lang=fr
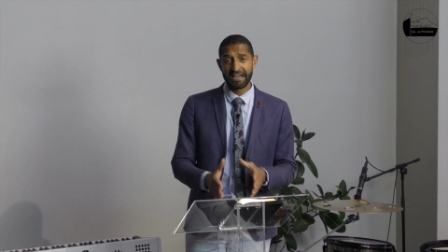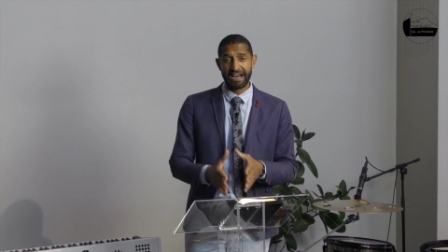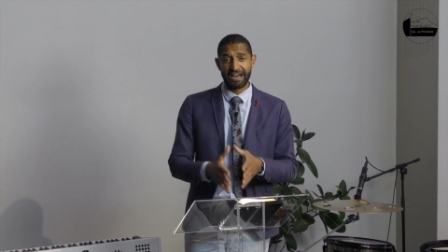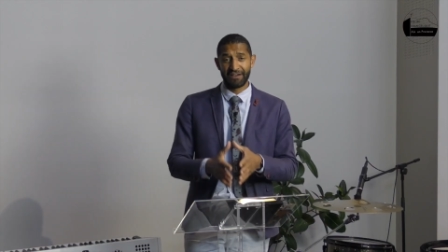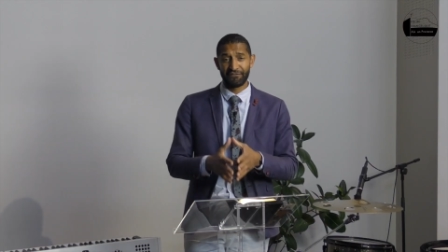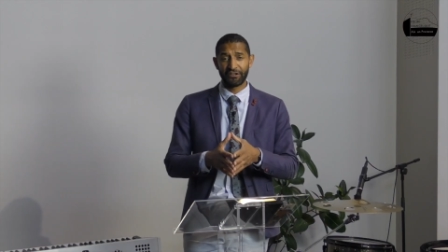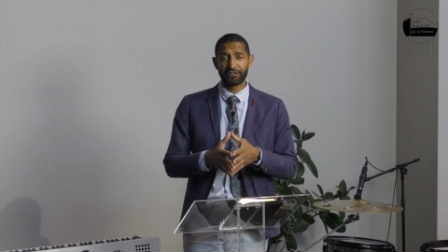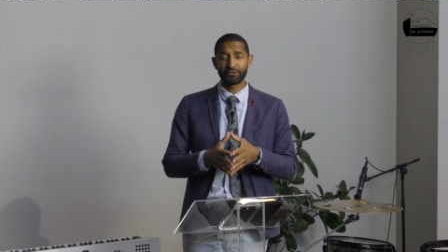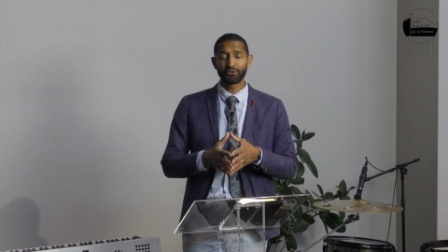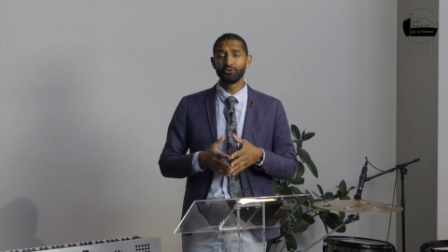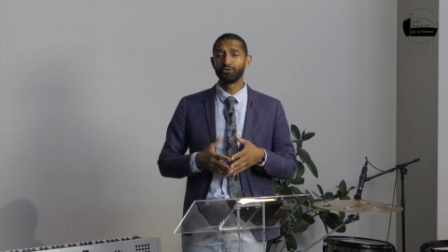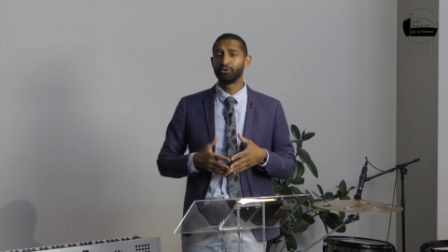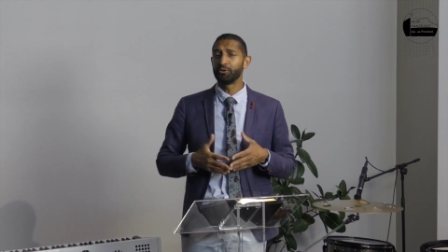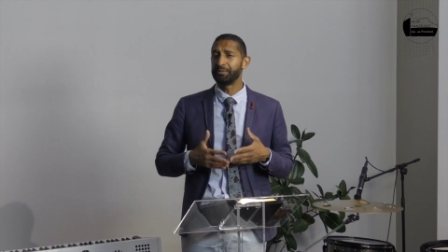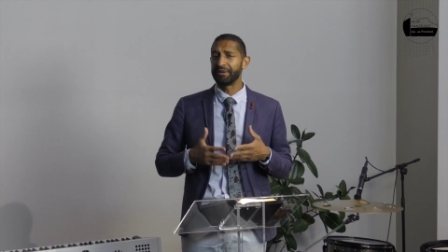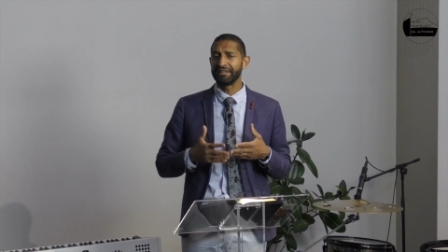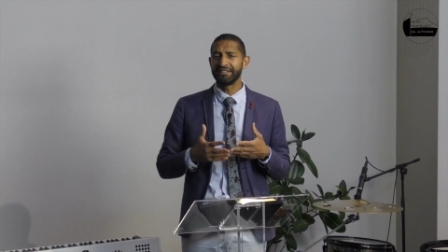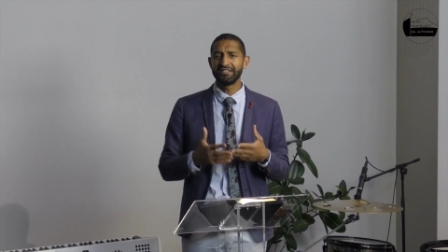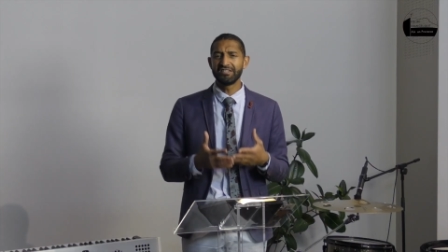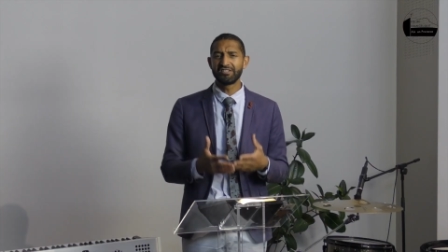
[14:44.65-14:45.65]
afin que Dieu
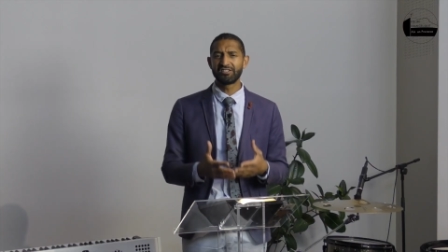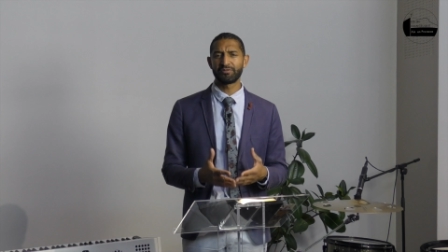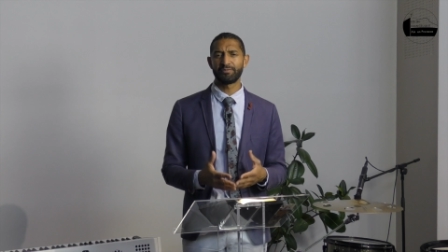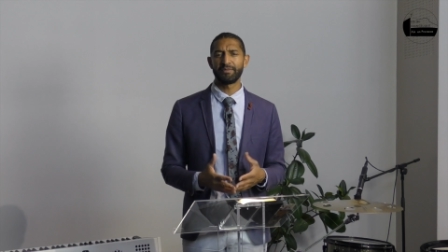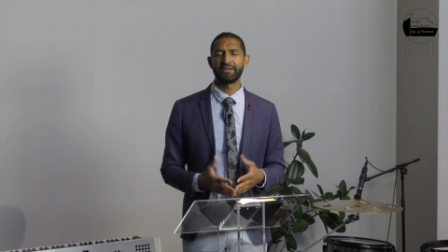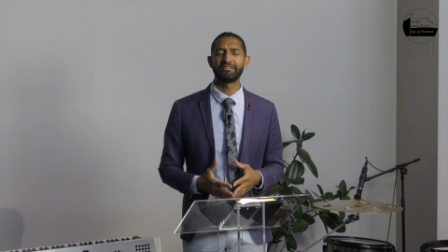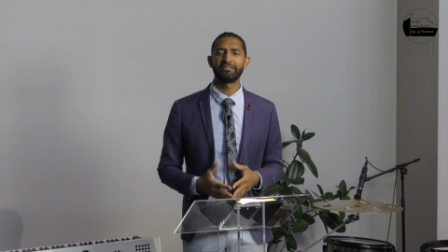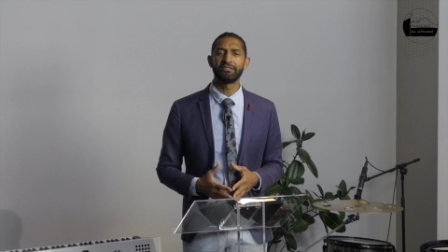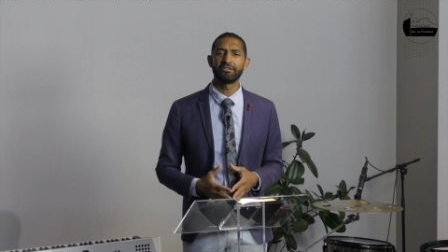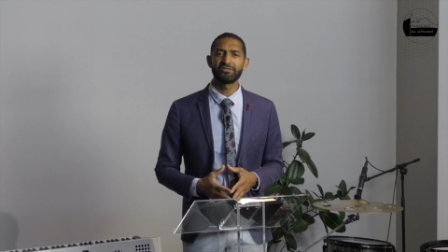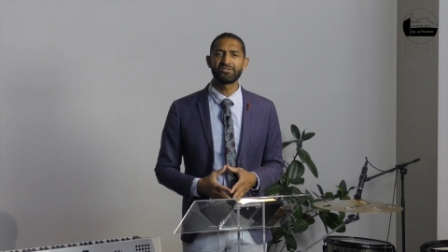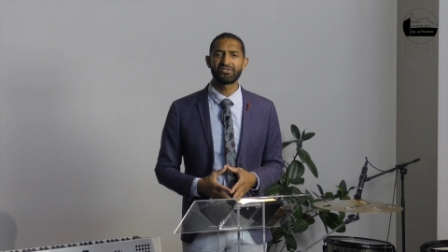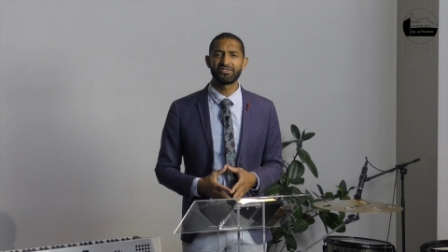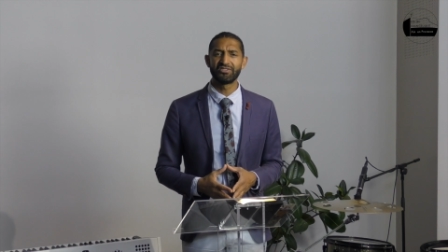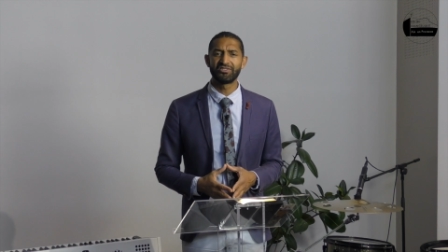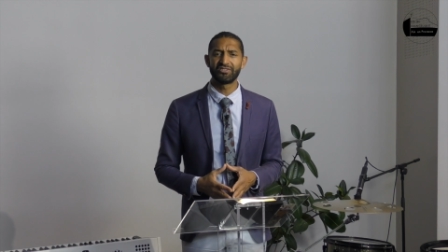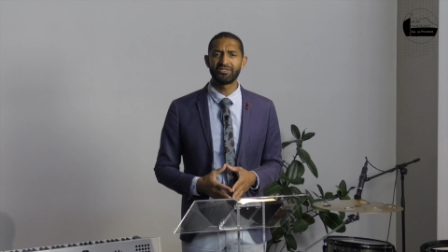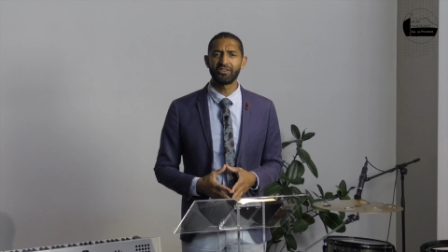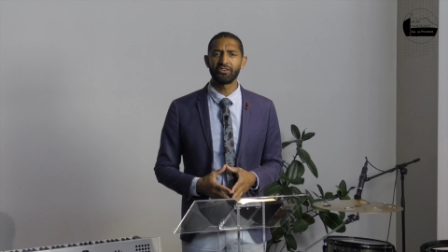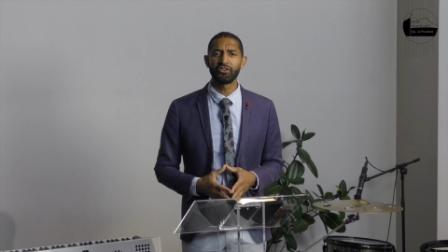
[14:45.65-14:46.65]
bénisse maintenant ces
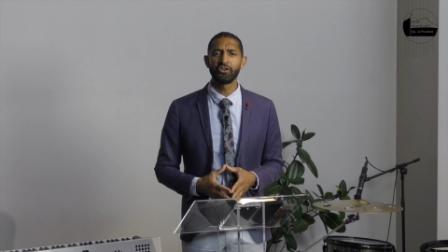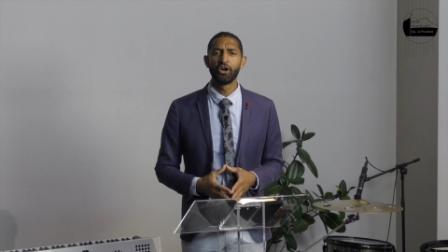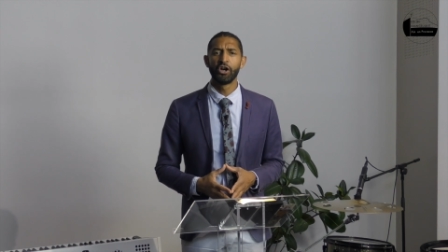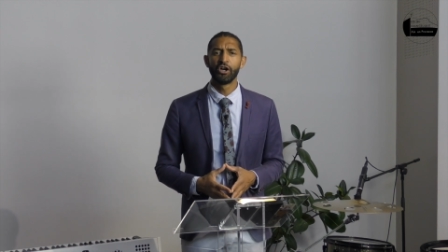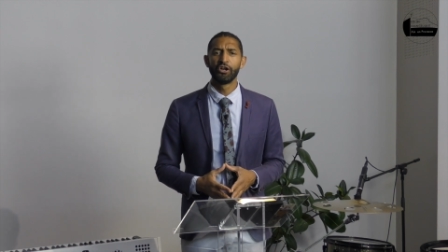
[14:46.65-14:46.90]
temps